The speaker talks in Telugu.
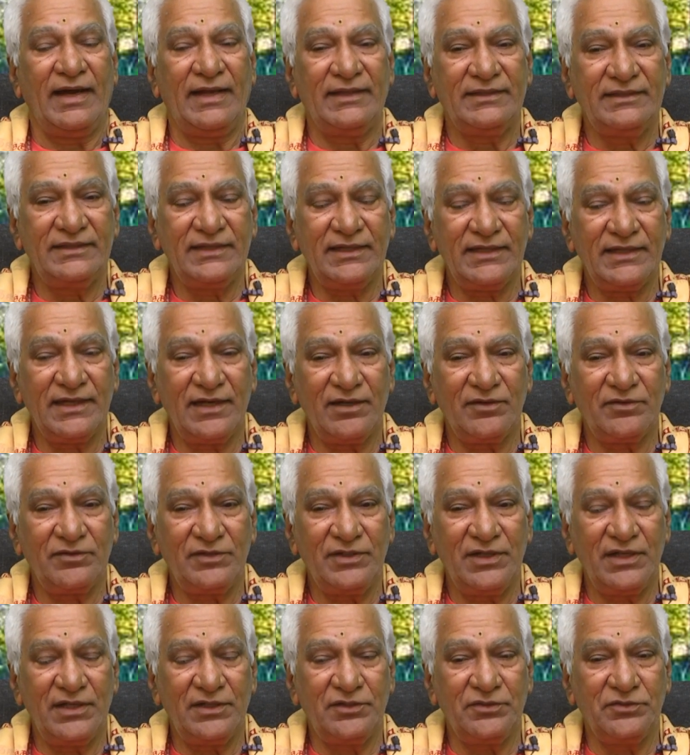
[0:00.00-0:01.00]

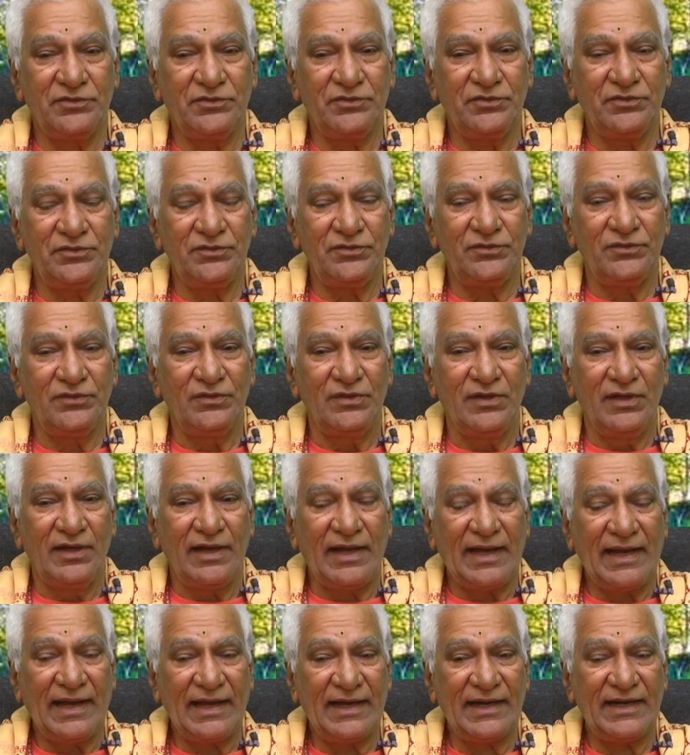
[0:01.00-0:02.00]
అంతేకాకుండాను
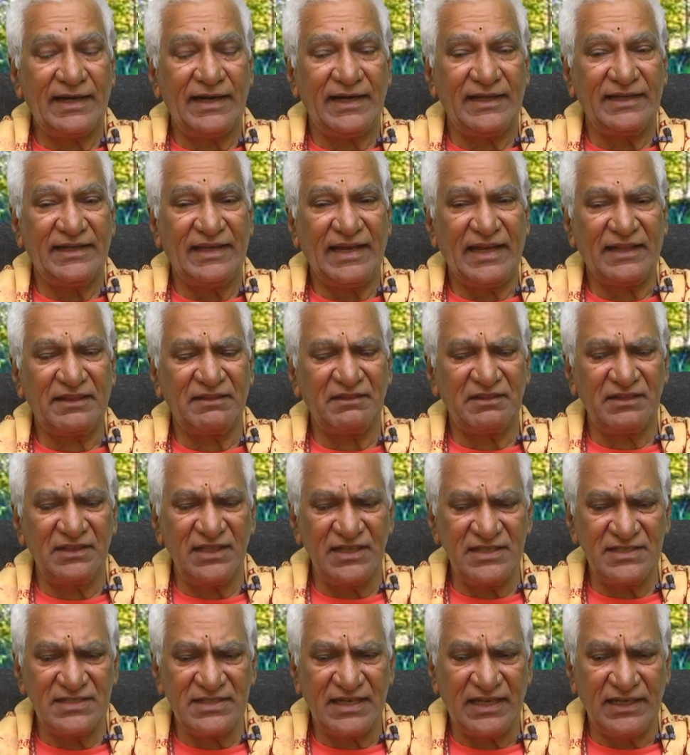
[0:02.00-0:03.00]
అక్కడ ఎంత
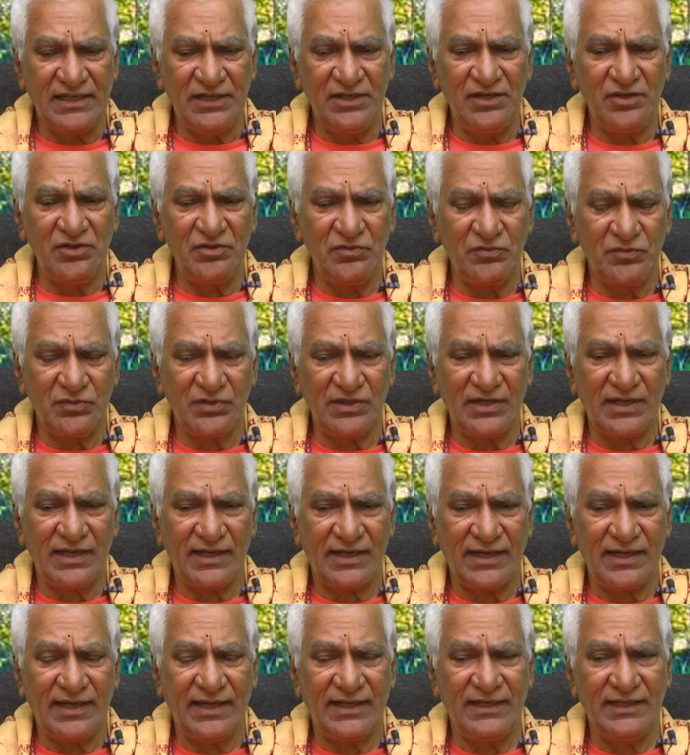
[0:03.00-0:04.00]
చలిలో ఉన్నా
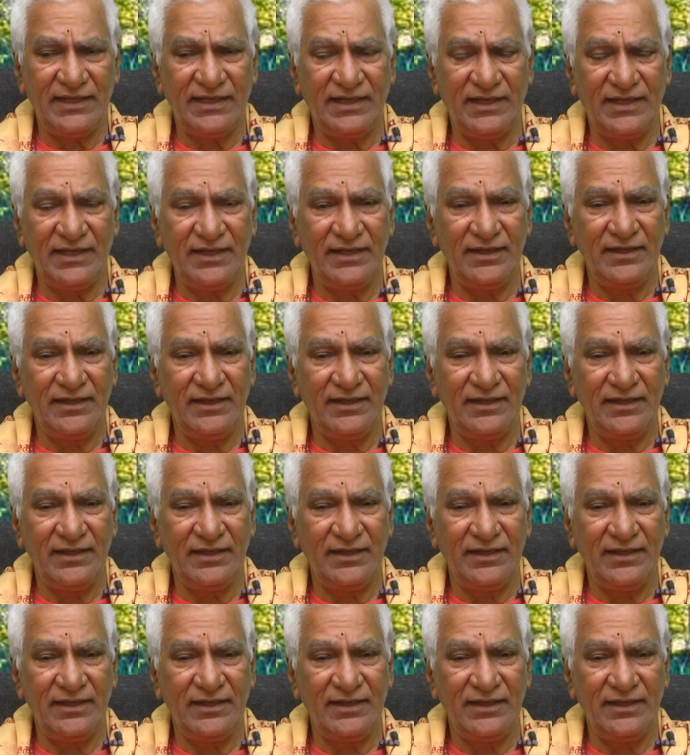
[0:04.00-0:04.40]
కానీ